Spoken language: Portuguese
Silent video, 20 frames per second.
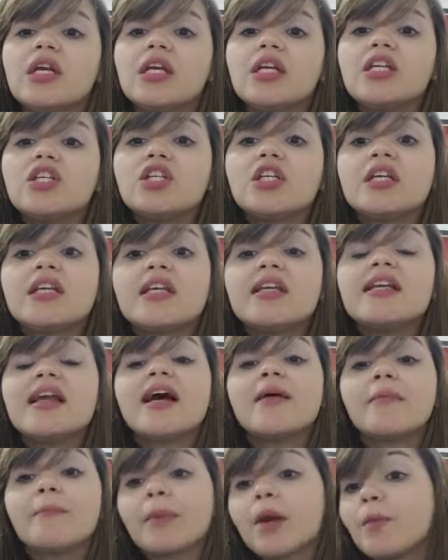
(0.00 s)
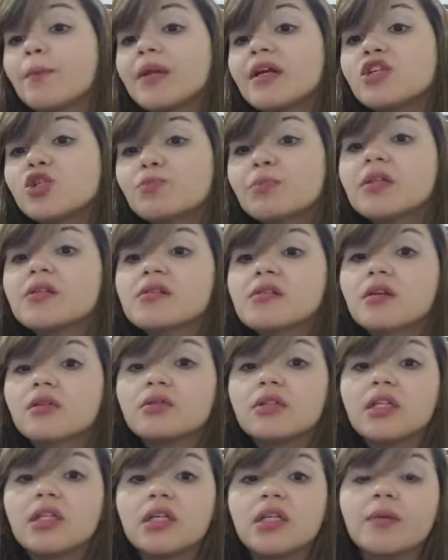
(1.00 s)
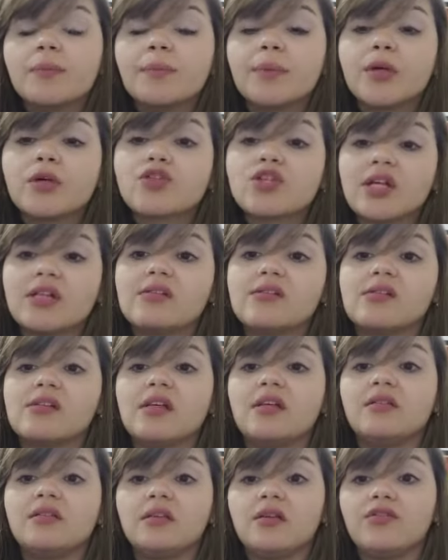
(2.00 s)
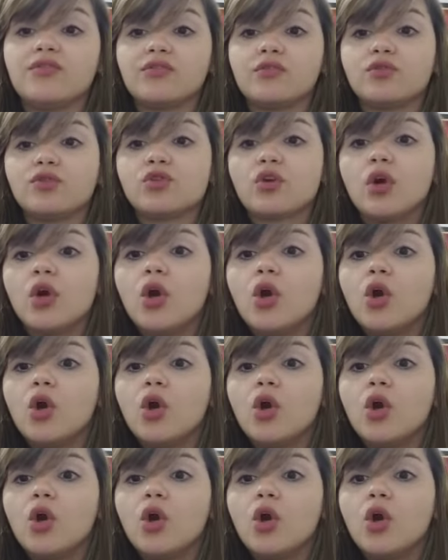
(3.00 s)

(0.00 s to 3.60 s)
e, e a própria expansão de projetos científicos.